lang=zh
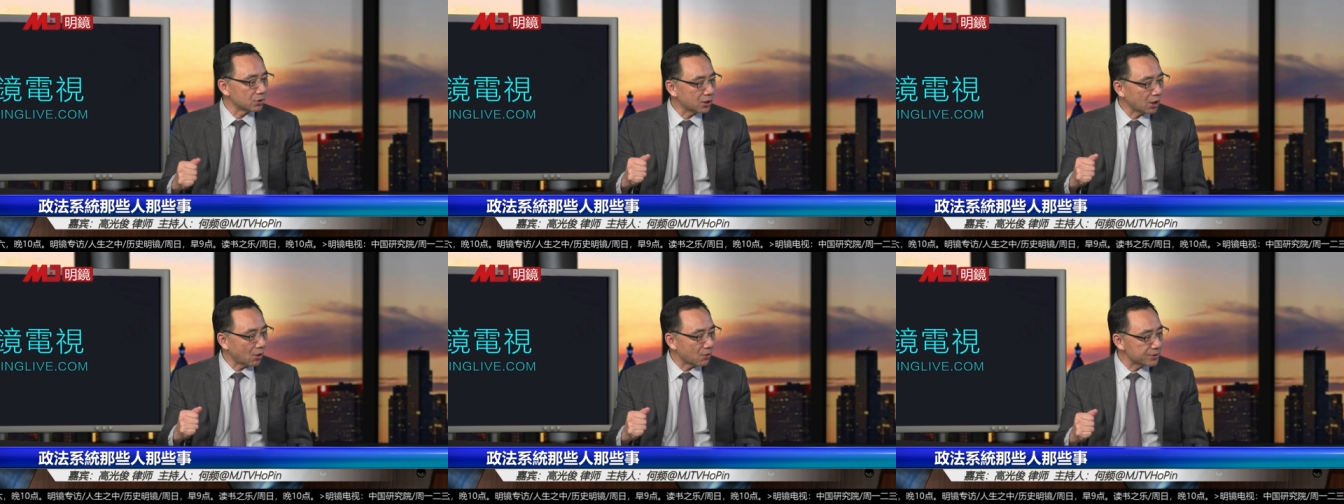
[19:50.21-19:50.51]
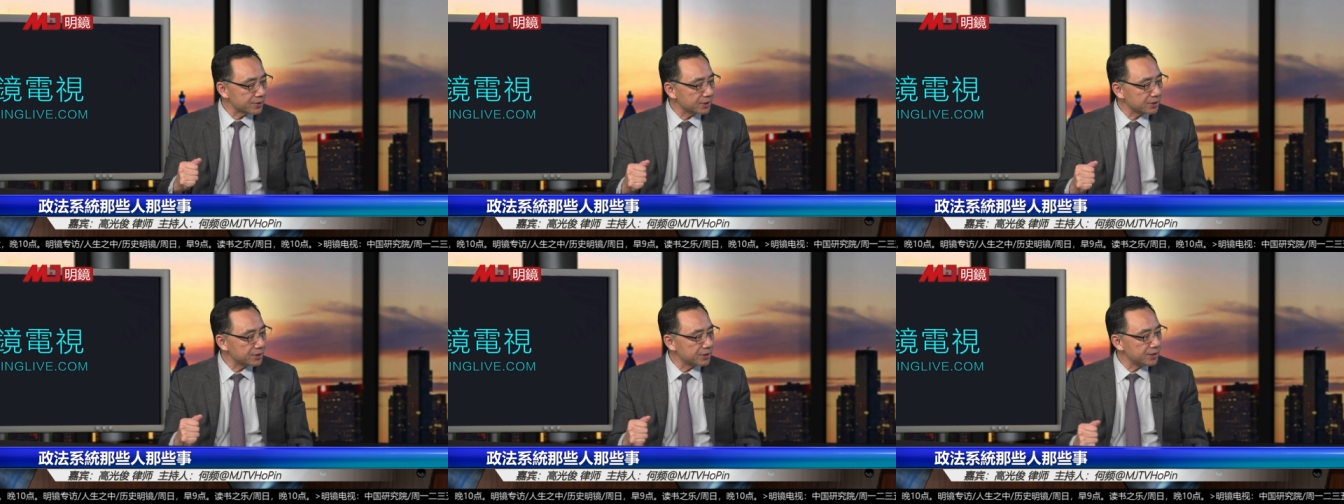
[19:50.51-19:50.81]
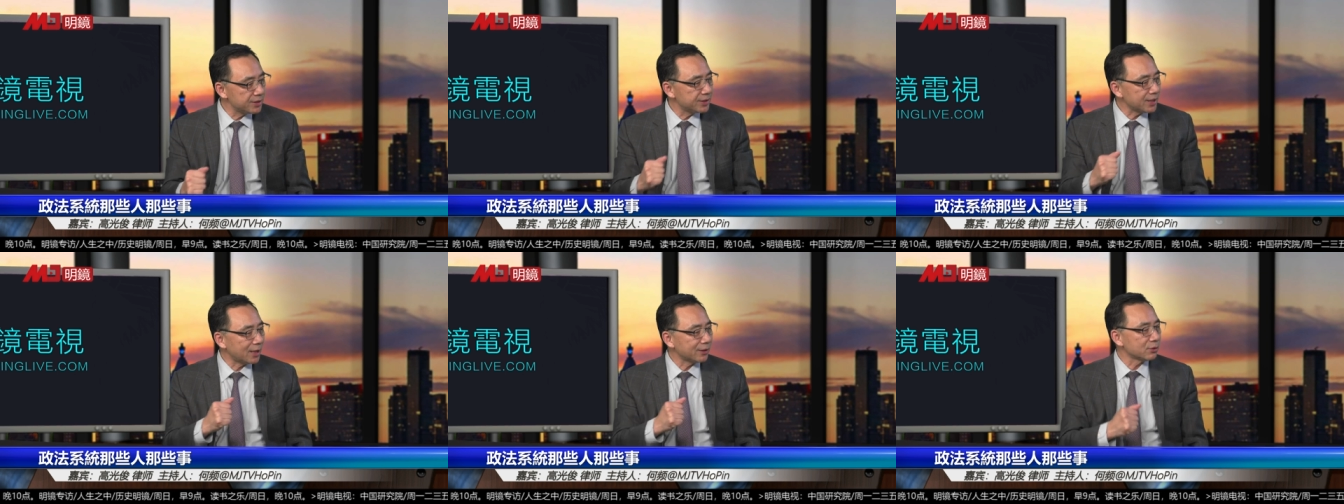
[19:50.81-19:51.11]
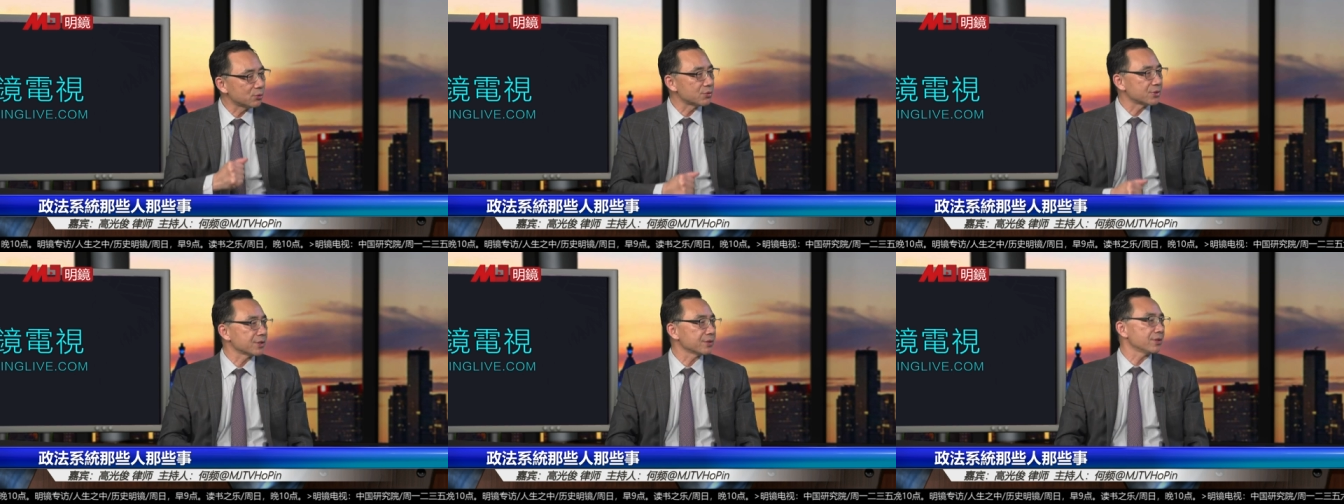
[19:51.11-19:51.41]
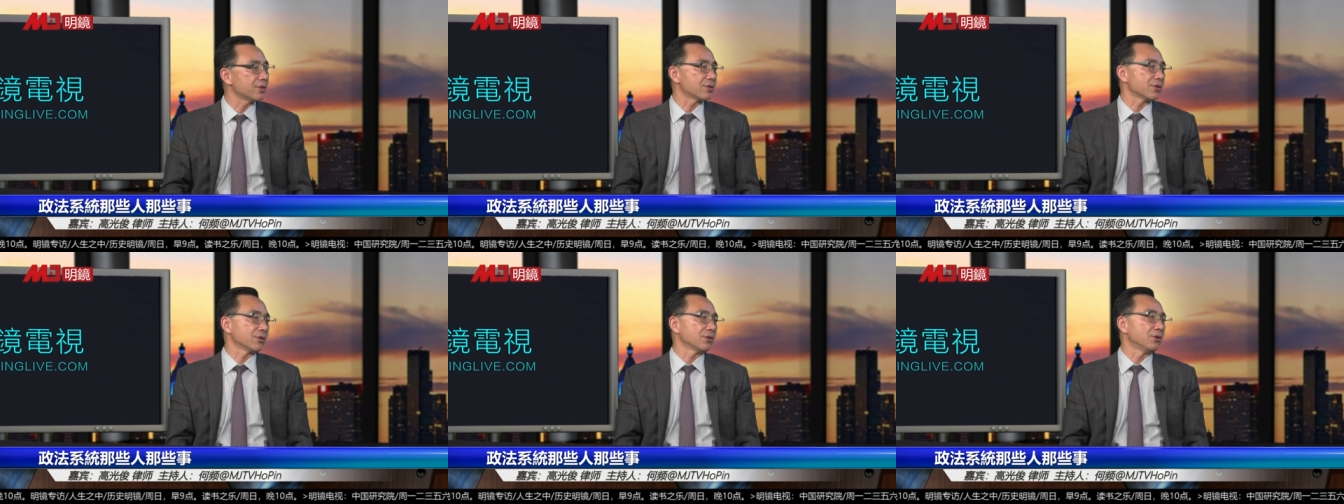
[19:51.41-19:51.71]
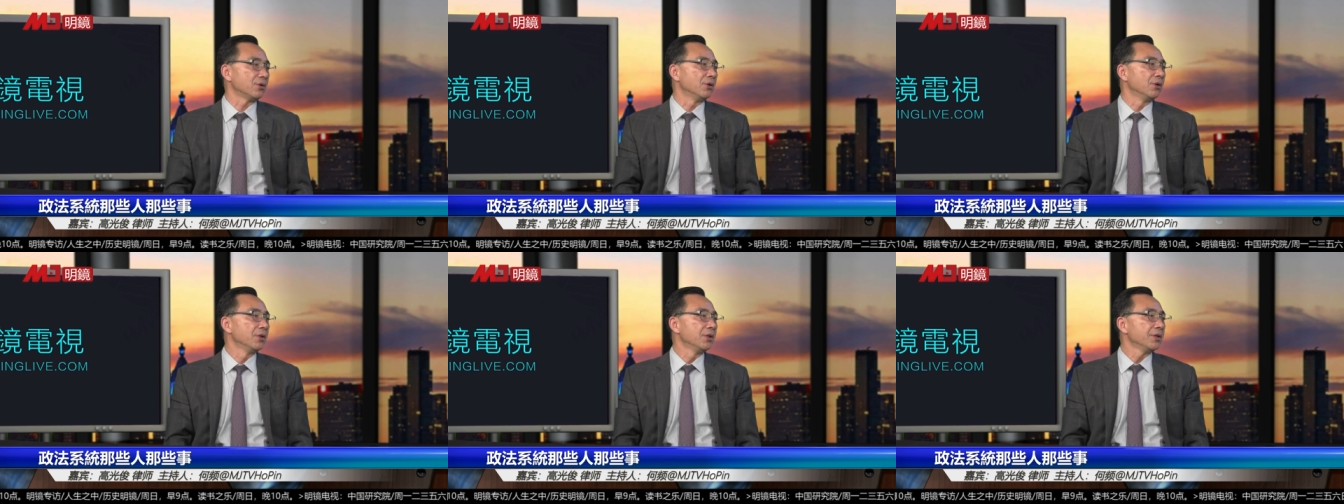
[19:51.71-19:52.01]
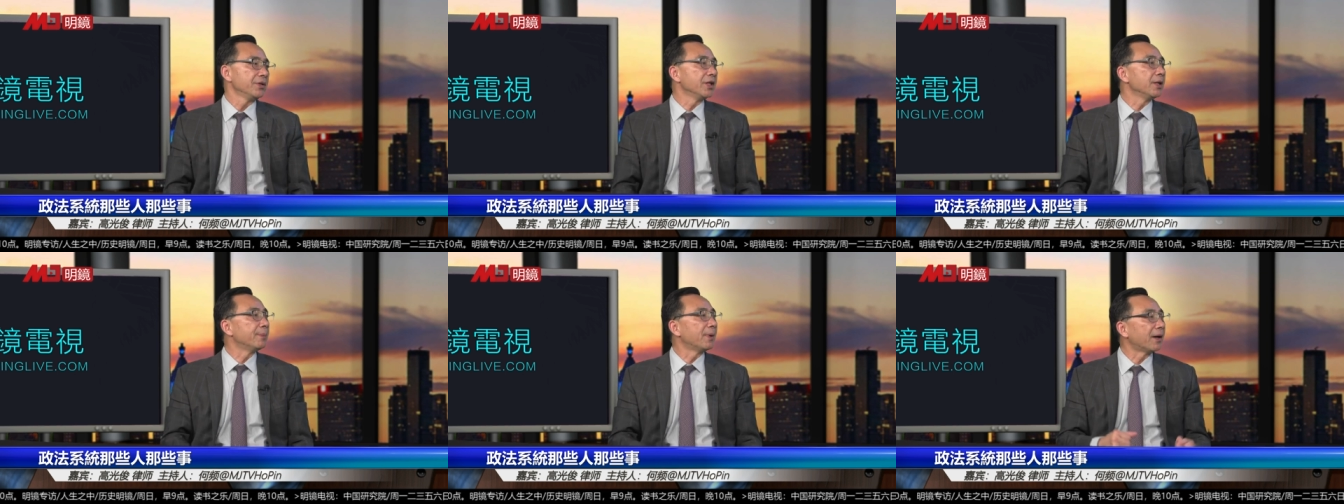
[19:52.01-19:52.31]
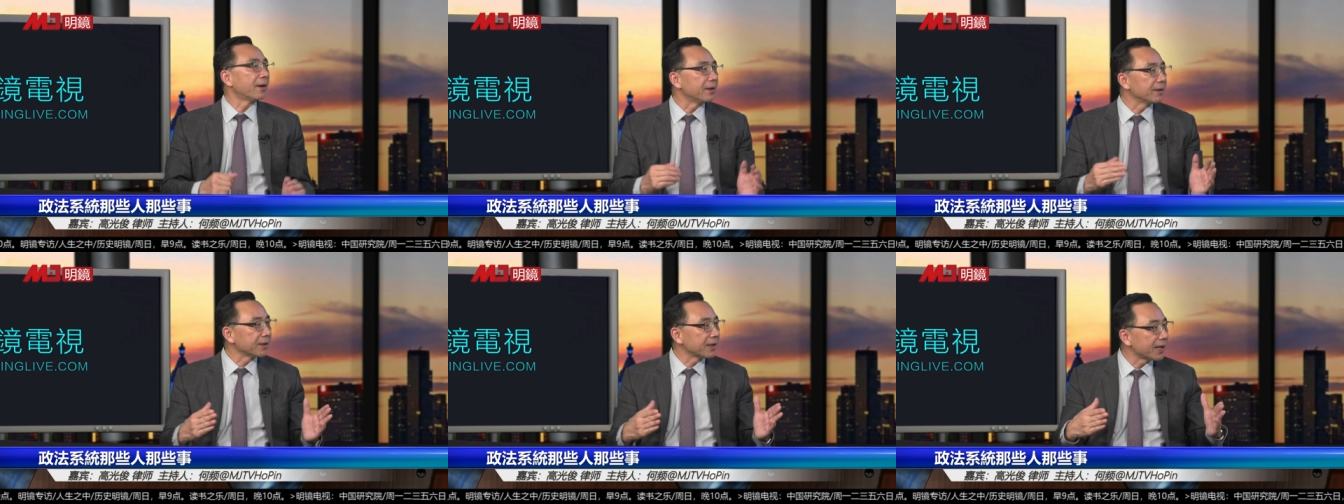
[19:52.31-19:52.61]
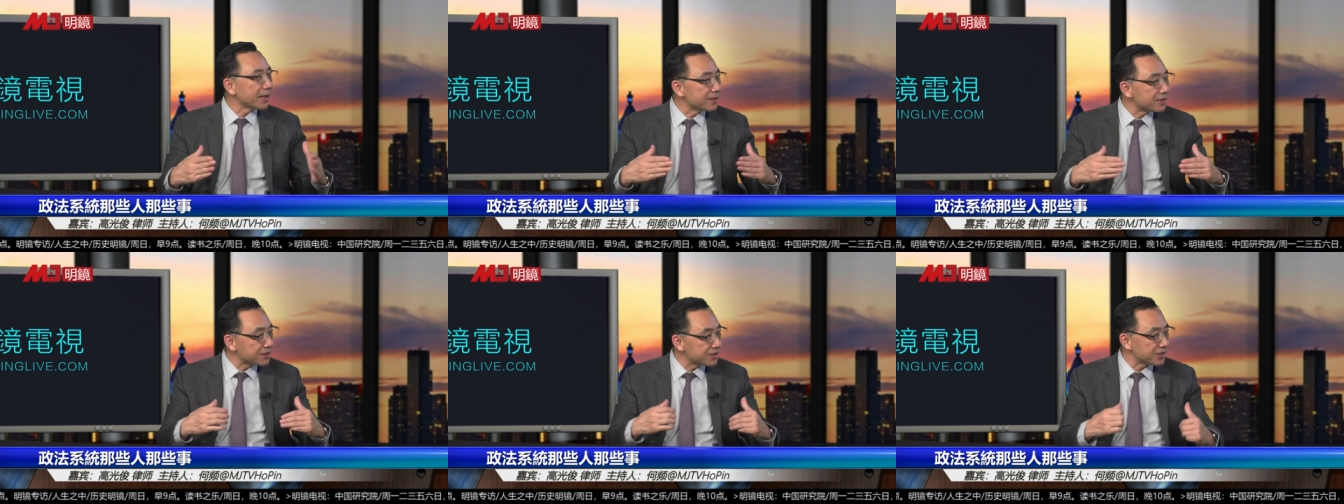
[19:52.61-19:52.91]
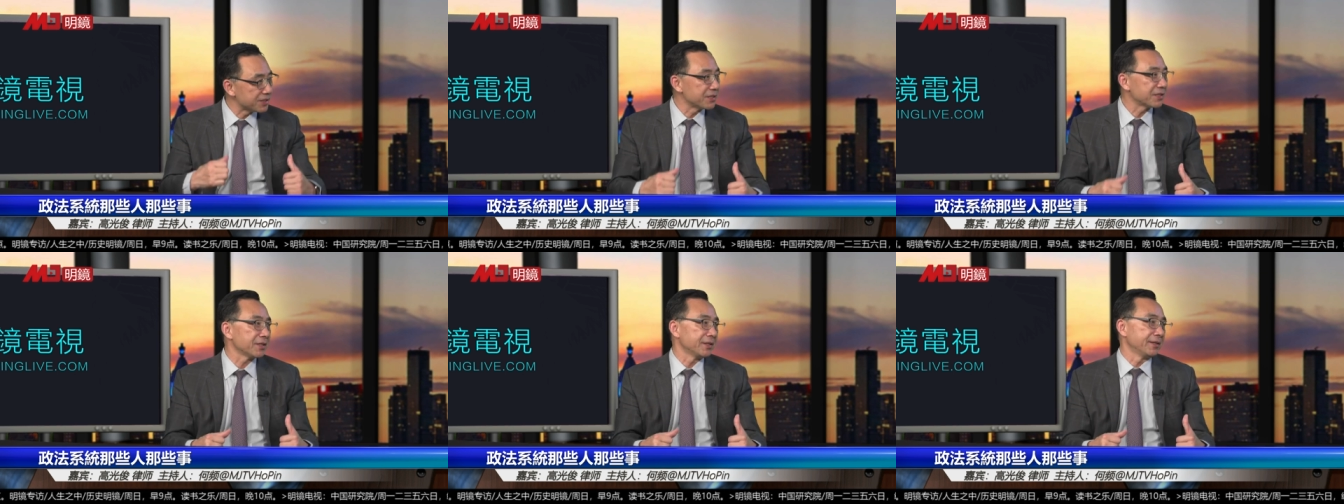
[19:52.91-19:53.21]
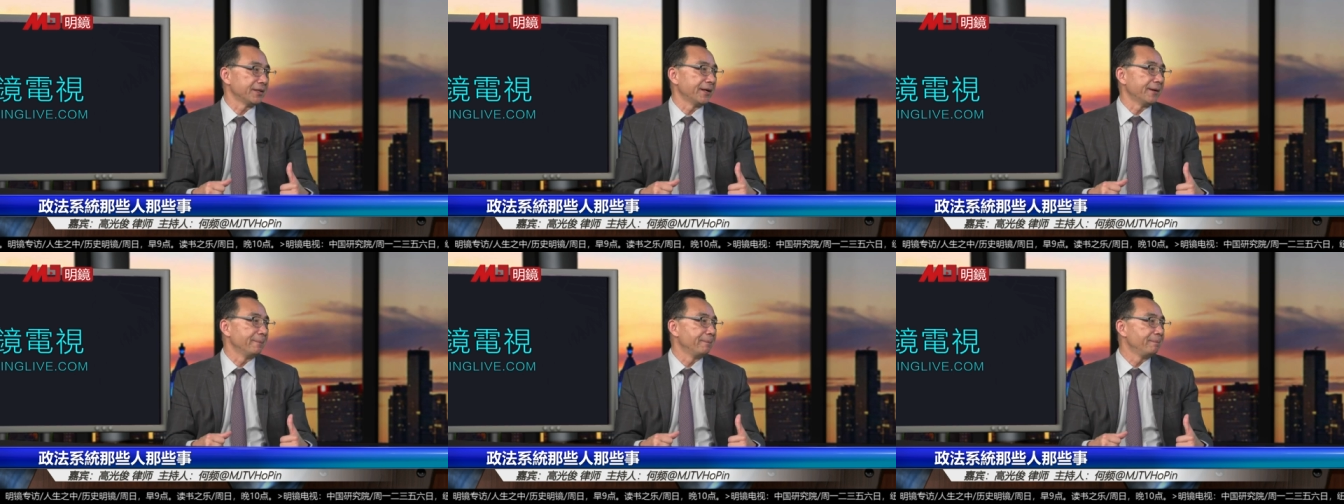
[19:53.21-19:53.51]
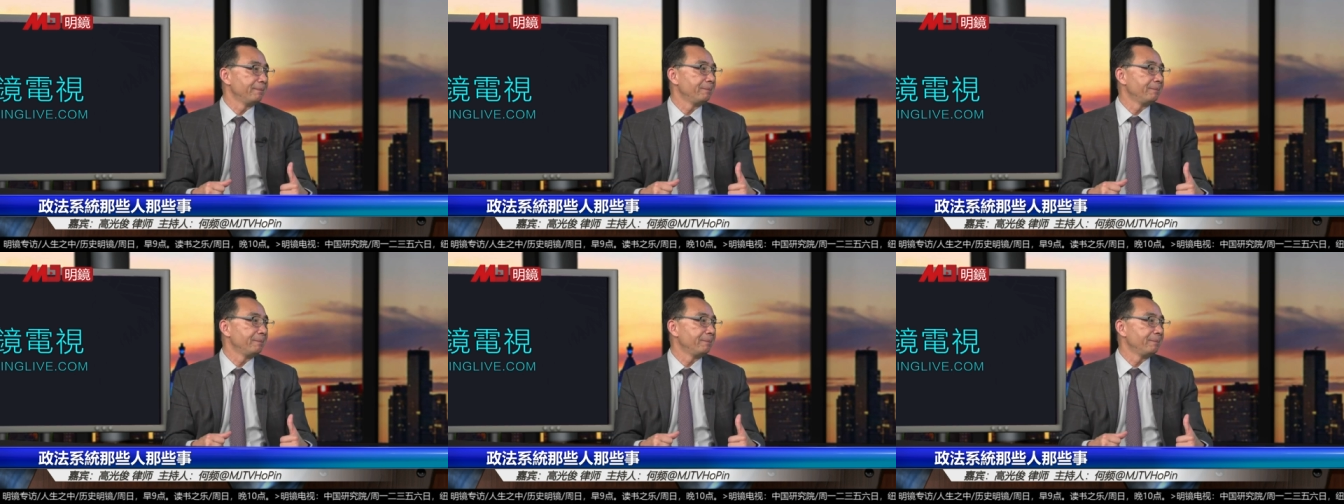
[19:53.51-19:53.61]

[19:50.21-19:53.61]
搞这个地下斗争的时候，那帮人开始形成的。